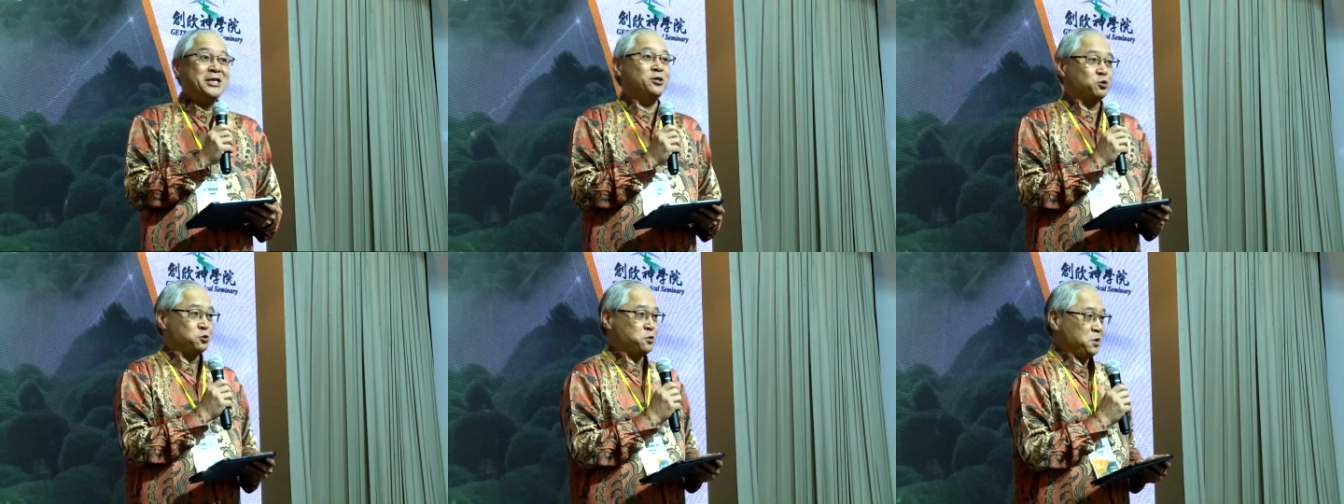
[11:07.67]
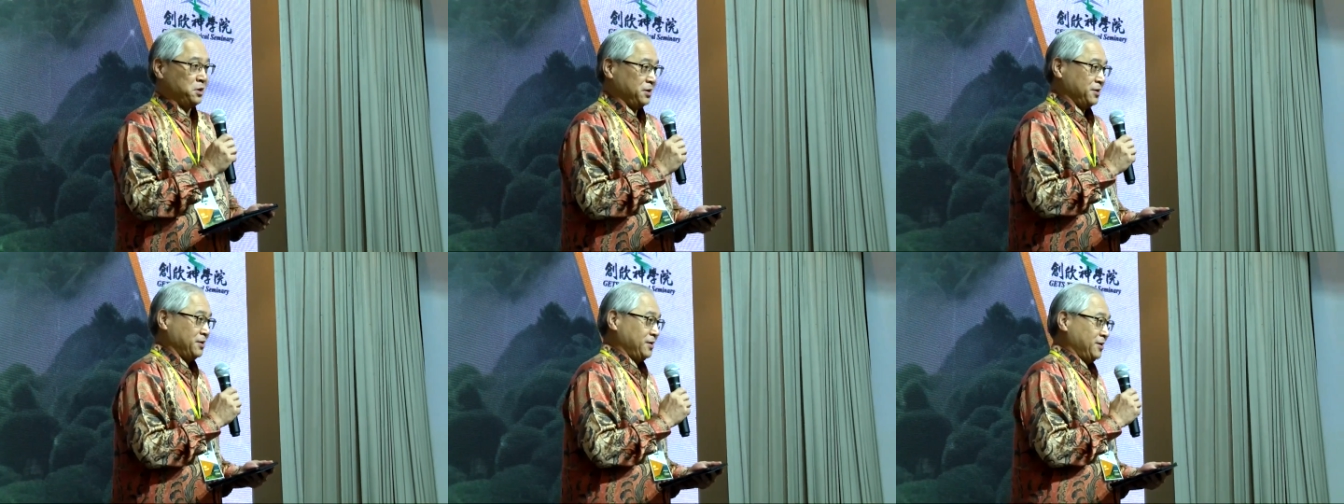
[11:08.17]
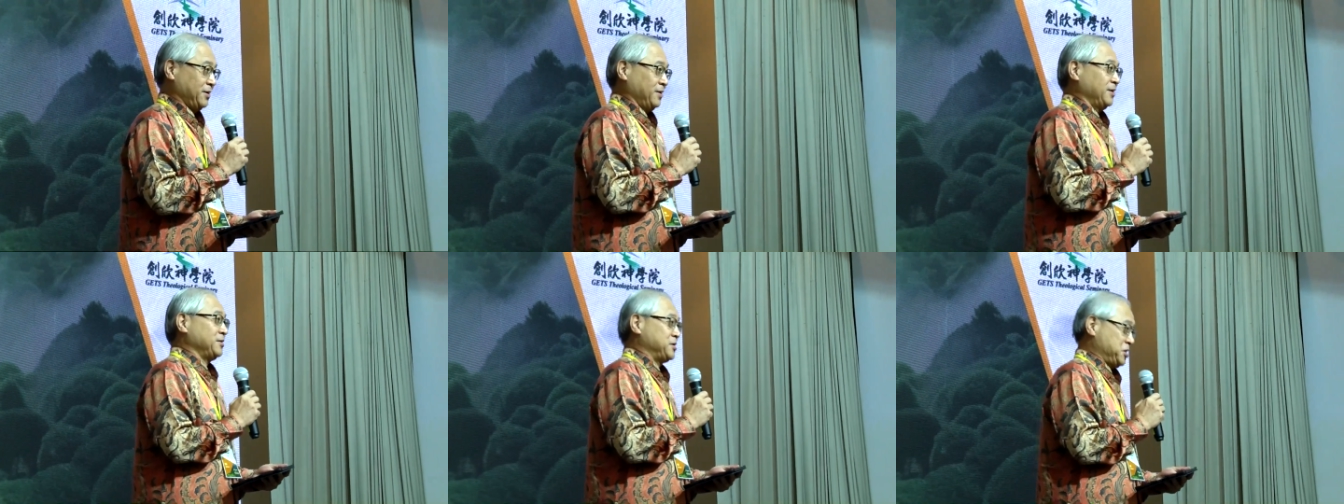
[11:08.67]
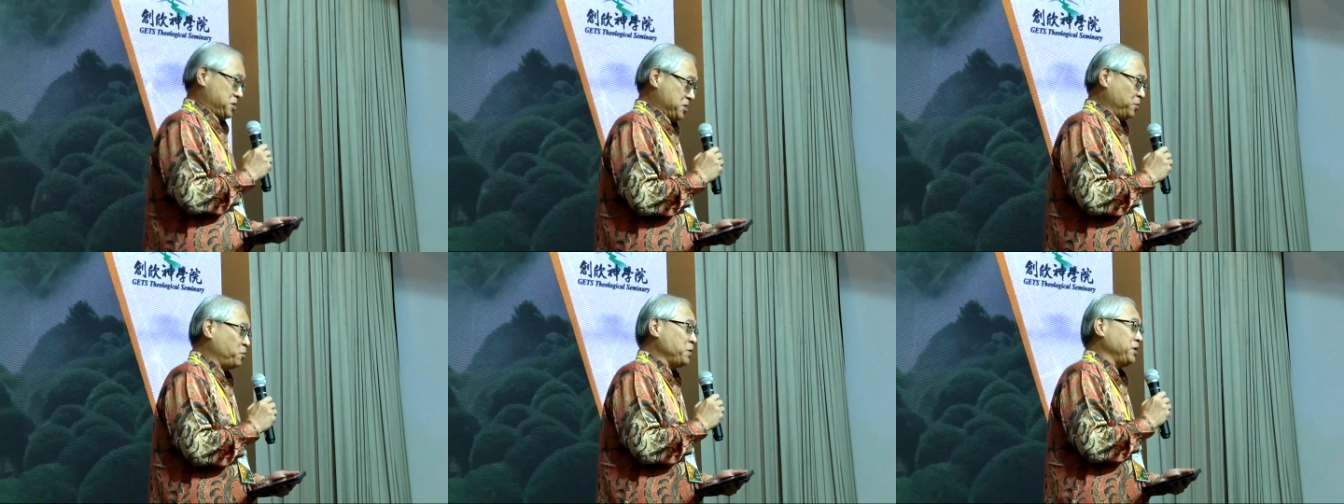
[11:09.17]
确体
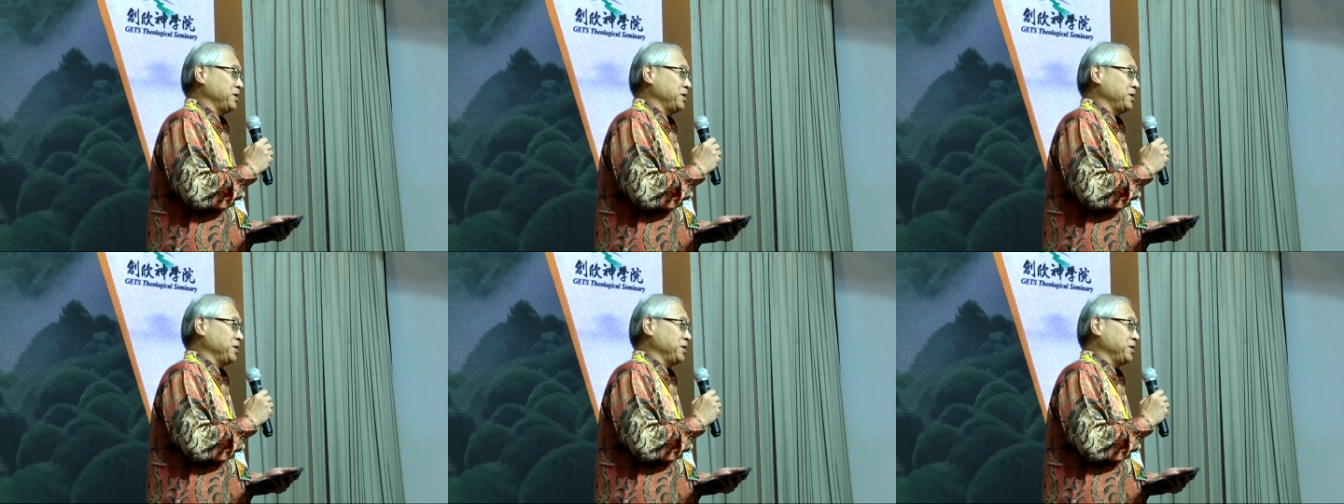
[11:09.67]
会，